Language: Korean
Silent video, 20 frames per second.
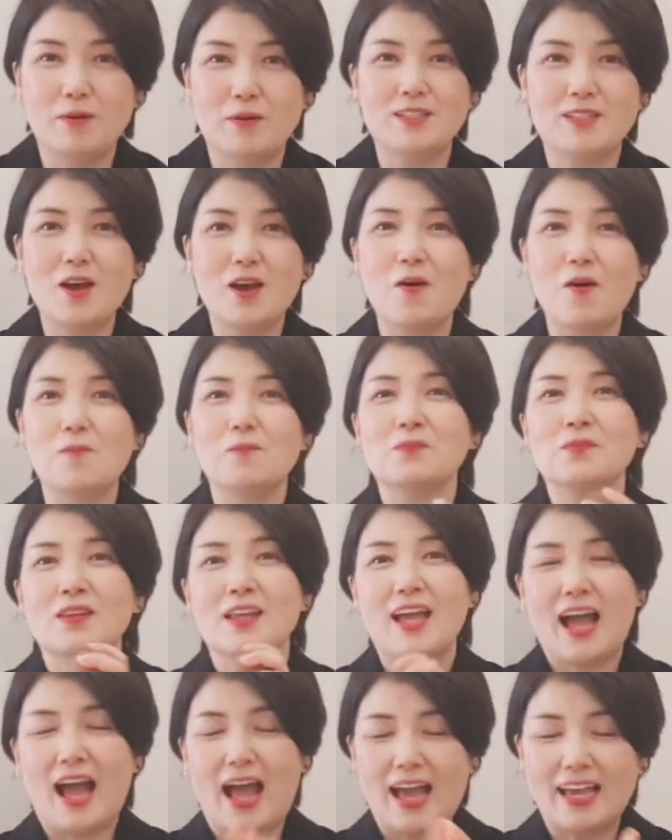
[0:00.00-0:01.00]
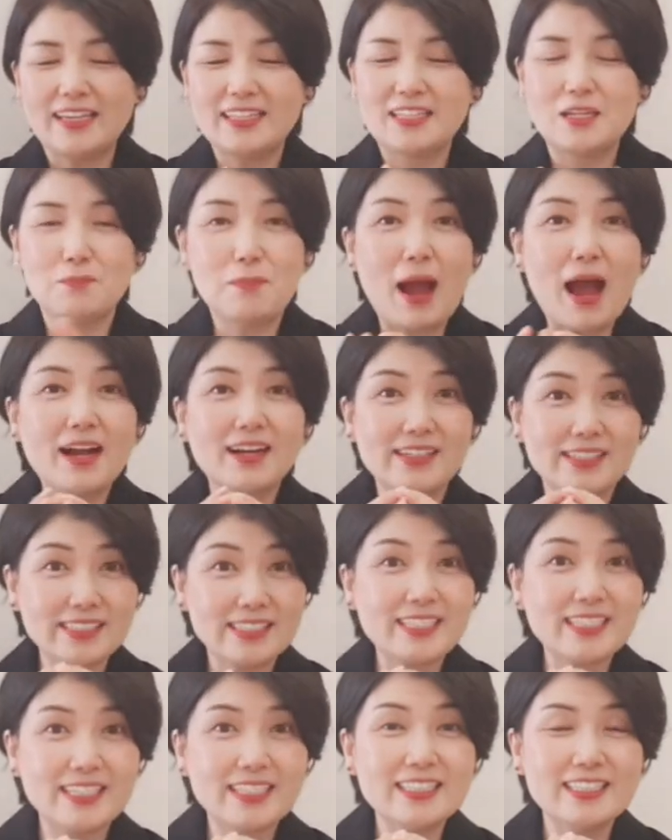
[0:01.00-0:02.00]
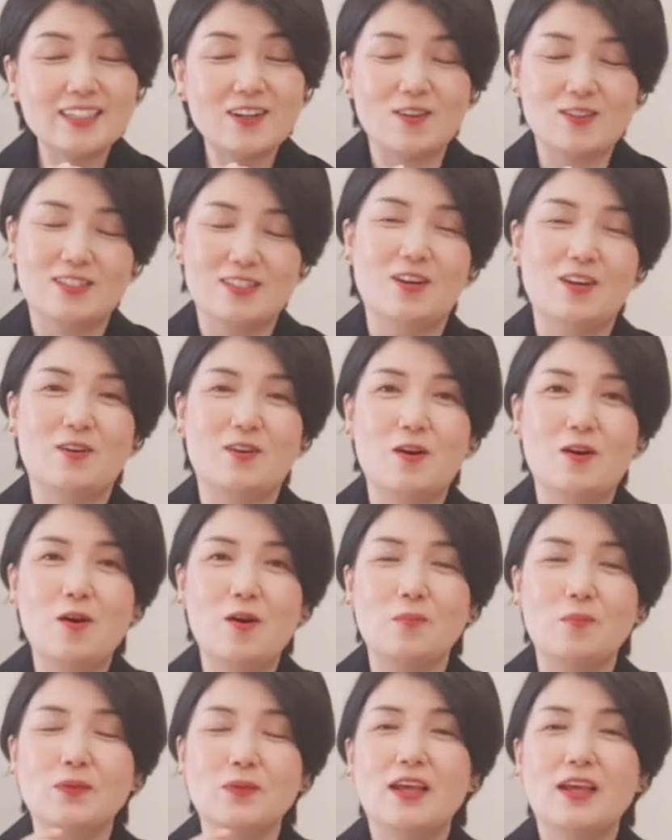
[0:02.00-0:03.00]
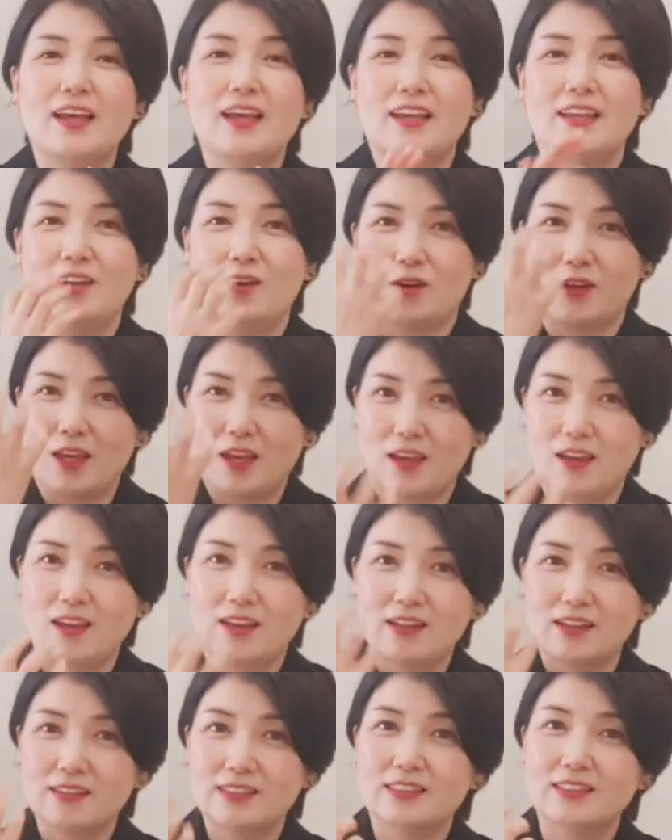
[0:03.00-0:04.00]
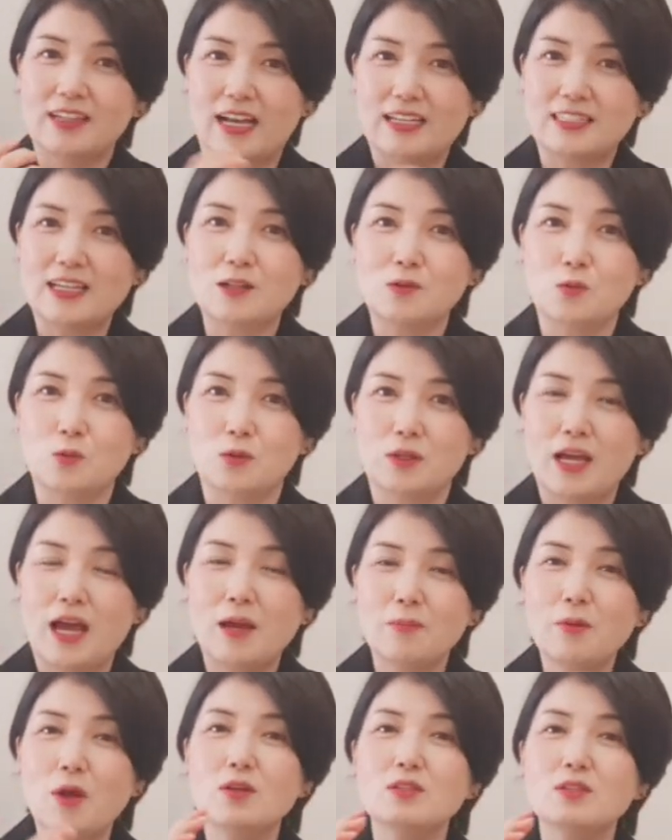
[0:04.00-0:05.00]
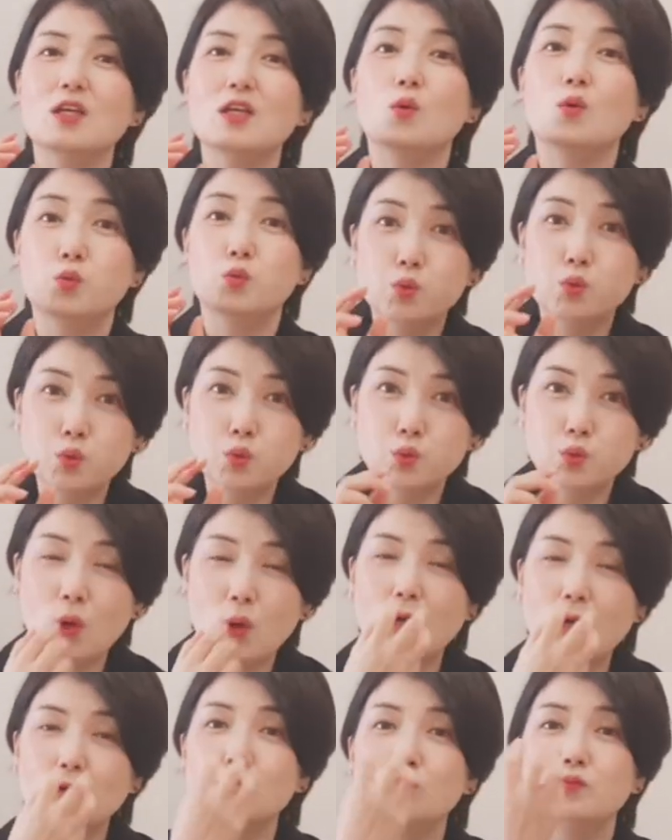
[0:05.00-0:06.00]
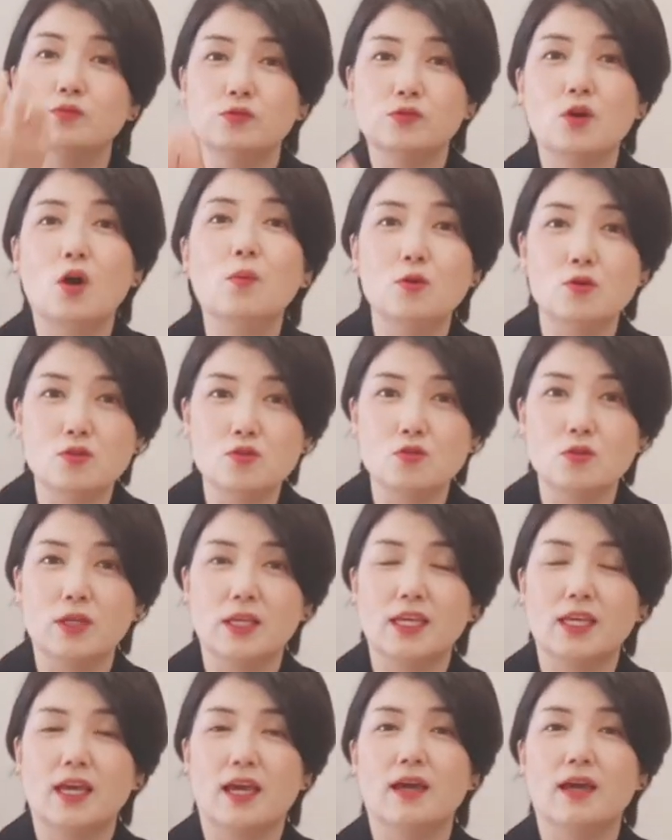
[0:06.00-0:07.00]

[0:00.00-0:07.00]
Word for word: 하면서 아이들이 빵을 시키는 것처럼 이렇게 그 가상놀이 하면서 하고 불어볼 수